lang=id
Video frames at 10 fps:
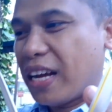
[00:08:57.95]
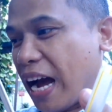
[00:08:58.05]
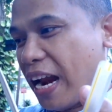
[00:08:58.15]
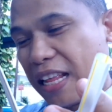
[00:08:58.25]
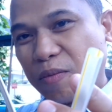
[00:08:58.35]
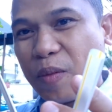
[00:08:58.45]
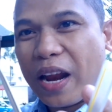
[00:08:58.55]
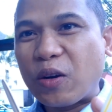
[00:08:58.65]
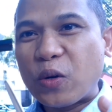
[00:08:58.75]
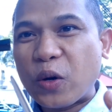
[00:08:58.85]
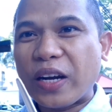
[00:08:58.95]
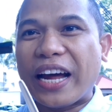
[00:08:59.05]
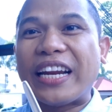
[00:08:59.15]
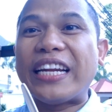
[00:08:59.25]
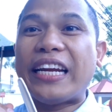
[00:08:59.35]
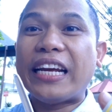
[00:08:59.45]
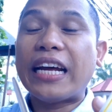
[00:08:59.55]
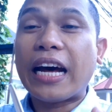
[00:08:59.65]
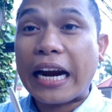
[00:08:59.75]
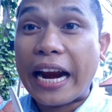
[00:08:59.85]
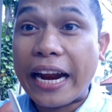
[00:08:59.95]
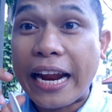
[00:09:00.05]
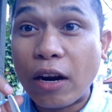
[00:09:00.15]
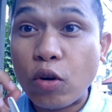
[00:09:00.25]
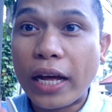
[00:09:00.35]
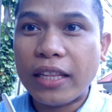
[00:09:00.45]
nggak ada tempat duduk nggak ada ini rada darurat